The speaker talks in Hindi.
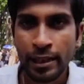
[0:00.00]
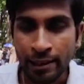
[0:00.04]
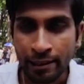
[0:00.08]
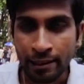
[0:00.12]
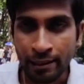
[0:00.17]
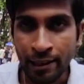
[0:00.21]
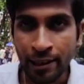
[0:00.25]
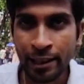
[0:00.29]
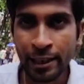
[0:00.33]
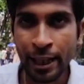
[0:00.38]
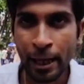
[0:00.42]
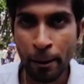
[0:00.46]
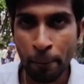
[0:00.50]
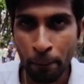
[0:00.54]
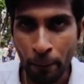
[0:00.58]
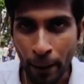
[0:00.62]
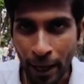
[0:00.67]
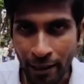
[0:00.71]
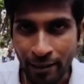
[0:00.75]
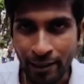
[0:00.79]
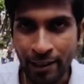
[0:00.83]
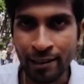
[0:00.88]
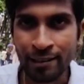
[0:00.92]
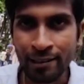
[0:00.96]
इसीलिए
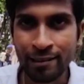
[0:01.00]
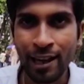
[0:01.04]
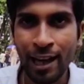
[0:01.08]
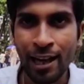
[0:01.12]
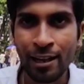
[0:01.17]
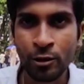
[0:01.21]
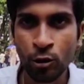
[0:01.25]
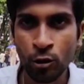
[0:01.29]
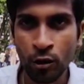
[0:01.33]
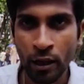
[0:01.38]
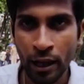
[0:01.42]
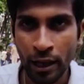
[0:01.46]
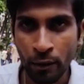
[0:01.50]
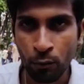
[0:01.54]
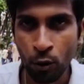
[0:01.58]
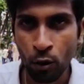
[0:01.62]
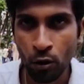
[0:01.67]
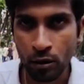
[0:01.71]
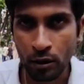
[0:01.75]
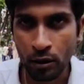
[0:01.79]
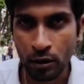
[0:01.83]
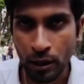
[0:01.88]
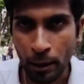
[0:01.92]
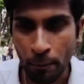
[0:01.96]
35 साल जो है
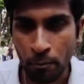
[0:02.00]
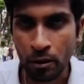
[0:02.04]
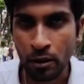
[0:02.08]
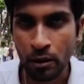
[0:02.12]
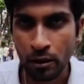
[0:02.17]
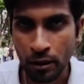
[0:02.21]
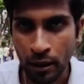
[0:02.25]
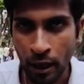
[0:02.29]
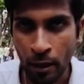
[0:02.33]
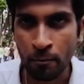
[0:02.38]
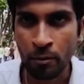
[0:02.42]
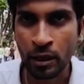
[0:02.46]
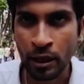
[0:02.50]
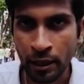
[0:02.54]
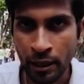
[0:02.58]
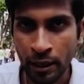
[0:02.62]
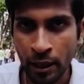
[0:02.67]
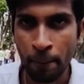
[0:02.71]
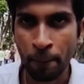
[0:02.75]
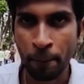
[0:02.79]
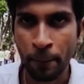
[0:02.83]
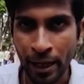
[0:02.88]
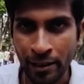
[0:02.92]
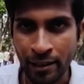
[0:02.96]
वो सब कम से
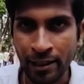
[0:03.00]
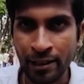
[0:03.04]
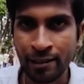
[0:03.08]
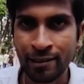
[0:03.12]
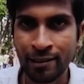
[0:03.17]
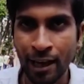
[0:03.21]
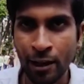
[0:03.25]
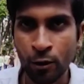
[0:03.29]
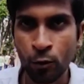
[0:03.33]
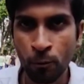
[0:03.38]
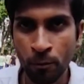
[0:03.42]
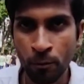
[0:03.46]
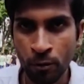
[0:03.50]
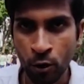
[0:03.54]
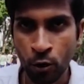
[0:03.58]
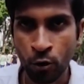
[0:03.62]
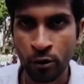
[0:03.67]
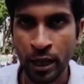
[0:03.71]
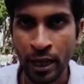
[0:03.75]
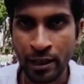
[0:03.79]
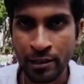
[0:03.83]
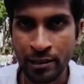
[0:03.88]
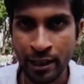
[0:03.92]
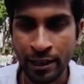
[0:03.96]
कम 35 साल उम्र
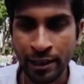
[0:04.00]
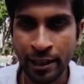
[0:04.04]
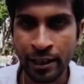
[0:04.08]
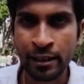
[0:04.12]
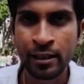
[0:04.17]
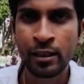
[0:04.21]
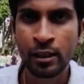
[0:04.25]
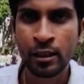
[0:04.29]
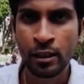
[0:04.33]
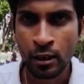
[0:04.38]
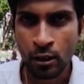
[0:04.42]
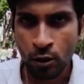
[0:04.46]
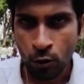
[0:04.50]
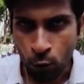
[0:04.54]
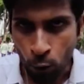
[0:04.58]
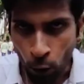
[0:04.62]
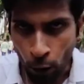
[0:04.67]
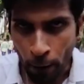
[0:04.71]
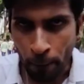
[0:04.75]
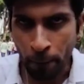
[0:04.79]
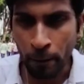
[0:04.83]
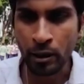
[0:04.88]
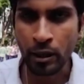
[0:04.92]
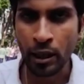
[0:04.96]
होना चाहिए
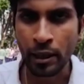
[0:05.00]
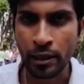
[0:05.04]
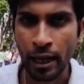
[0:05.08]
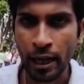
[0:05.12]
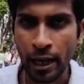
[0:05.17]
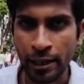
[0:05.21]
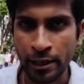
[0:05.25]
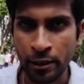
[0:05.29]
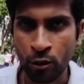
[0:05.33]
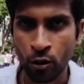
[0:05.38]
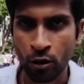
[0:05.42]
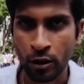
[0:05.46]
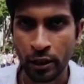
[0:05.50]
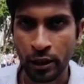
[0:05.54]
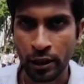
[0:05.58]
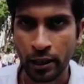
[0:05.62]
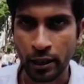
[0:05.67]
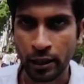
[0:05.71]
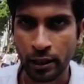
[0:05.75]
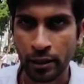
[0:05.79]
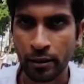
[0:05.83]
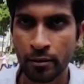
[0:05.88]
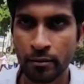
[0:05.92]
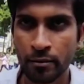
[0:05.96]
कोई भी सरकारी नौकरी
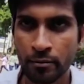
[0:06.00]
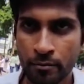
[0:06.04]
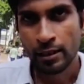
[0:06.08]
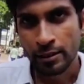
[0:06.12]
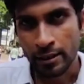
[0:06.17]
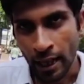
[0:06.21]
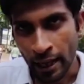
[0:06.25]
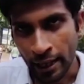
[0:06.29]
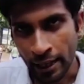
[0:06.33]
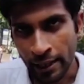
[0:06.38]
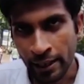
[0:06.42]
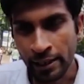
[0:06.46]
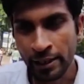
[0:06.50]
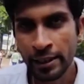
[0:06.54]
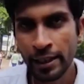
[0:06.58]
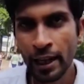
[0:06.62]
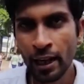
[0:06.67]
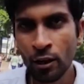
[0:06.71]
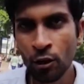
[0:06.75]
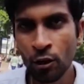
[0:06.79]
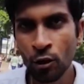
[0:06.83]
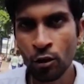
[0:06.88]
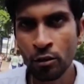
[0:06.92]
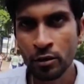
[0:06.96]
के लिए चाहे
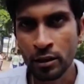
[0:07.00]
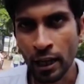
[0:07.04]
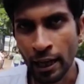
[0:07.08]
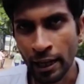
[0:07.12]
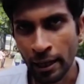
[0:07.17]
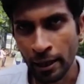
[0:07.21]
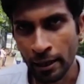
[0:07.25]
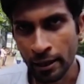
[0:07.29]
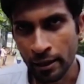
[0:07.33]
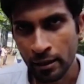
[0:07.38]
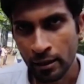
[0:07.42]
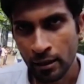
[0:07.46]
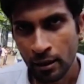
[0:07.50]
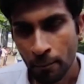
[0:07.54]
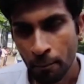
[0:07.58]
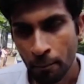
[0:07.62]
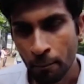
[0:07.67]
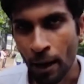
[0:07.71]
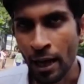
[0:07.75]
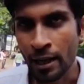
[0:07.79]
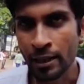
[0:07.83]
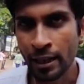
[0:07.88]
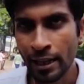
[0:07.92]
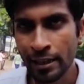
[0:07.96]
इंडिया हो चाहे
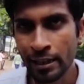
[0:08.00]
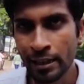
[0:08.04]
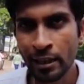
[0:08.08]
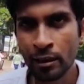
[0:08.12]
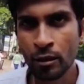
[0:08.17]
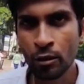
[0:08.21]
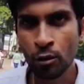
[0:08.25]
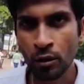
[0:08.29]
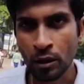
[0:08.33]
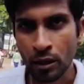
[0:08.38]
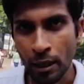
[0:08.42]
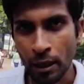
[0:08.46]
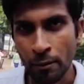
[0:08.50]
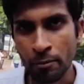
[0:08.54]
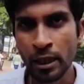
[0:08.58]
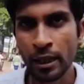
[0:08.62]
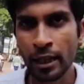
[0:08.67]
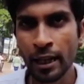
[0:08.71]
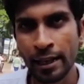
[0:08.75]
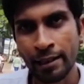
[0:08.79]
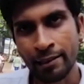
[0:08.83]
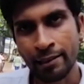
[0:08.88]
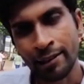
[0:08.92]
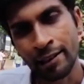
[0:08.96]
बांग्लादेश हो सब
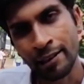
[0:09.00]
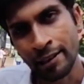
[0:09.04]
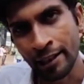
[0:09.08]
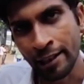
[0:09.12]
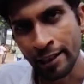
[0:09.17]
जगह इसी